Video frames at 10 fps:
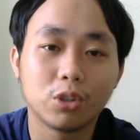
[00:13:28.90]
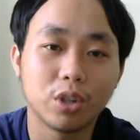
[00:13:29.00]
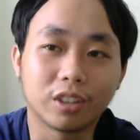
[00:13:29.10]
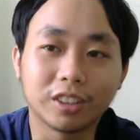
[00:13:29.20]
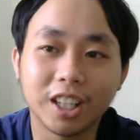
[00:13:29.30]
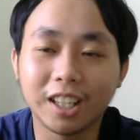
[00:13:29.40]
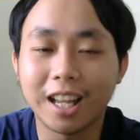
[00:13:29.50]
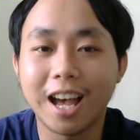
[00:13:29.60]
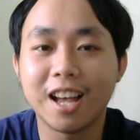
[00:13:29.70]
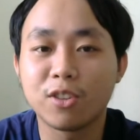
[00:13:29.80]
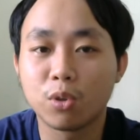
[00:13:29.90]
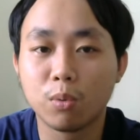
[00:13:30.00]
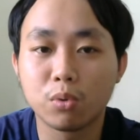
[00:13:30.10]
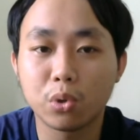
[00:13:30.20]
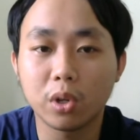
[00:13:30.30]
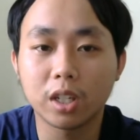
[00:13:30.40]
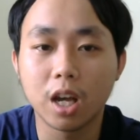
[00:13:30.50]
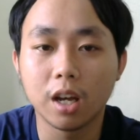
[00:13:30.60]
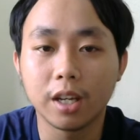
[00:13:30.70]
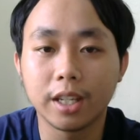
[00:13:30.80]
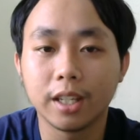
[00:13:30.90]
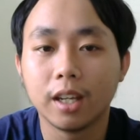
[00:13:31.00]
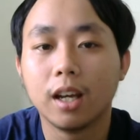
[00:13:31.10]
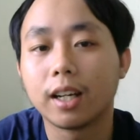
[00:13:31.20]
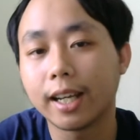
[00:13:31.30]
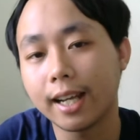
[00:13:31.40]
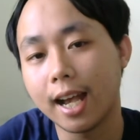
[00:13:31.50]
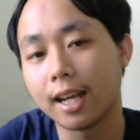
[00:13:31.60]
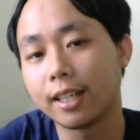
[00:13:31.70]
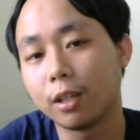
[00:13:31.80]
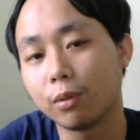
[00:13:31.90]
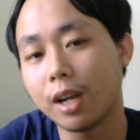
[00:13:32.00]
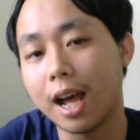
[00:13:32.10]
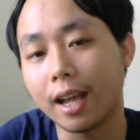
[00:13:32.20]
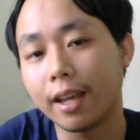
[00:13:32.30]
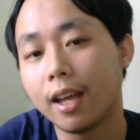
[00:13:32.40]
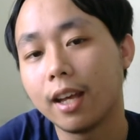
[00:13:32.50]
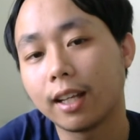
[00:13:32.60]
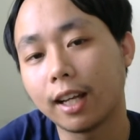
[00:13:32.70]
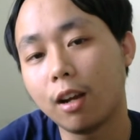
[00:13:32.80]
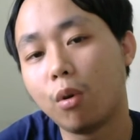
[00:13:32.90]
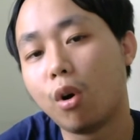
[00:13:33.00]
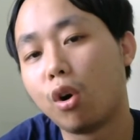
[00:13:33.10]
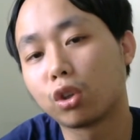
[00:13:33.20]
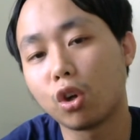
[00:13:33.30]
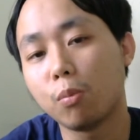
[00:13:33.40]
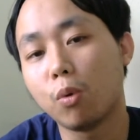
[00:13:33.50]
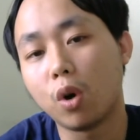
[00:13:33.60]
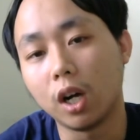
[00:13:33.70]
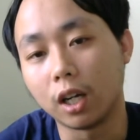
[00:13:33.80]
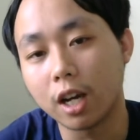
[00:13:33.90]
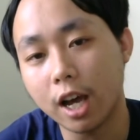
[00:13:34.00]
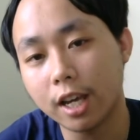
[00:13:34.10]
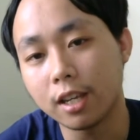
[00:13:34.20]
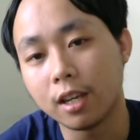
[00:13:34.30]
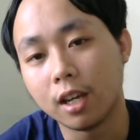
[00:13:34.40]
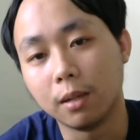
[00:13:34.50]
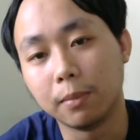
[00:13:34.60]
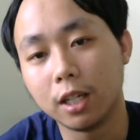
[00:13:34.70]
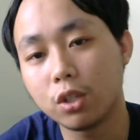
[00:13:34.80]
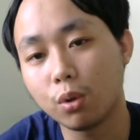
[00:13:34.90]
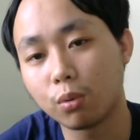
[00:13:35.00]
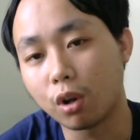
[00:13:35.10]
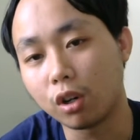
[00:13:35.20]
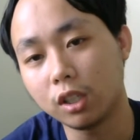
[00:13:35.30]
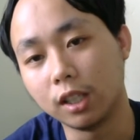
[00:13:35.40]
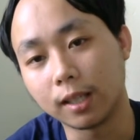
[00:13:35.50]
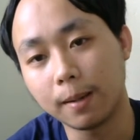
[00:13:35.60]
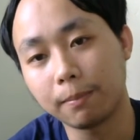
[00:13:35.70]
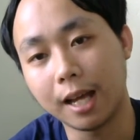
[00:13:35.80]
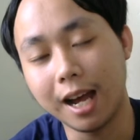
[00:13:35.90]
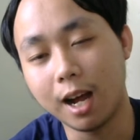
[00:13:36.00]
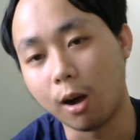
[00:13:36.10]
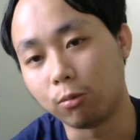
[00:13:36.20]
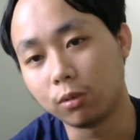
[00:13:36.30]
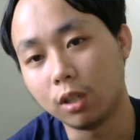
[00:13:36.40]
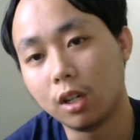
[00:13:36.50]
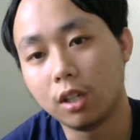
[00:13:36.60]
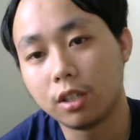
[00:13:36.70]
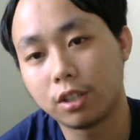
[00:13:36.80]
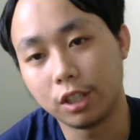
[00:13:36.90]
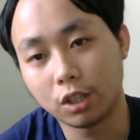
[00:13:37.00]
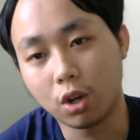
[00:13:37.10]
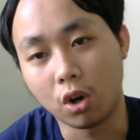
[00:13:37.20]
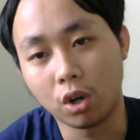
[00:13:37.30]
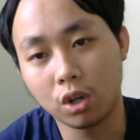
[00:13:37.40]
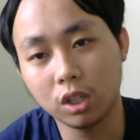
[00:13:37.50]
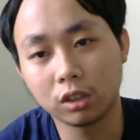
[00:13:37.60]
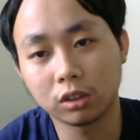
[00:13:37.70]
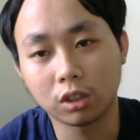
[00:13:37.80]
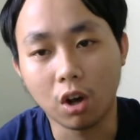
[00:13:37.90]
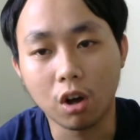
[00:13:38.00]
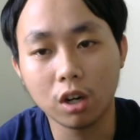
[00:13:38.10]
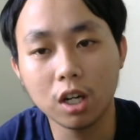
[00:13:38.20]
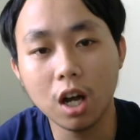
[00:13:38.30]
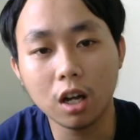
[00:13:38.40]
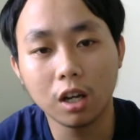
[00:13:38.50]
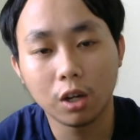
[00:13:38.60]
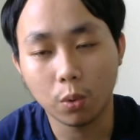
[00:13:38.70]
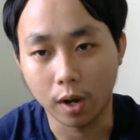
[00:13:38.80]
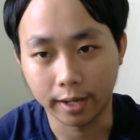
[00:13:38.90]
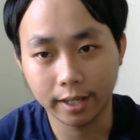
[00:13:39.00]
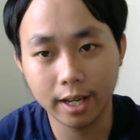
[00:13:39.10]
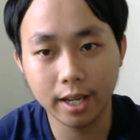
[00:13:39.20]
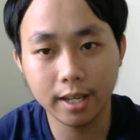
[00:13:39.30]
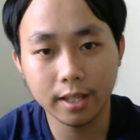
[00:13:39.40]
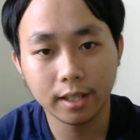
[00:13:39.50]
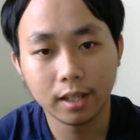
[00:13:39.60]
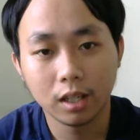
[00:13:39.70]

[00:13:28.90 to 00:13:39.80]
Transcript: câu chuyện có tên là dùng suốt đời khách hàng khiếu nại cái đồng hồ tôi mua ở đây mới dùng có nửa năm đã hỏng chỉ có có nước quẳng đi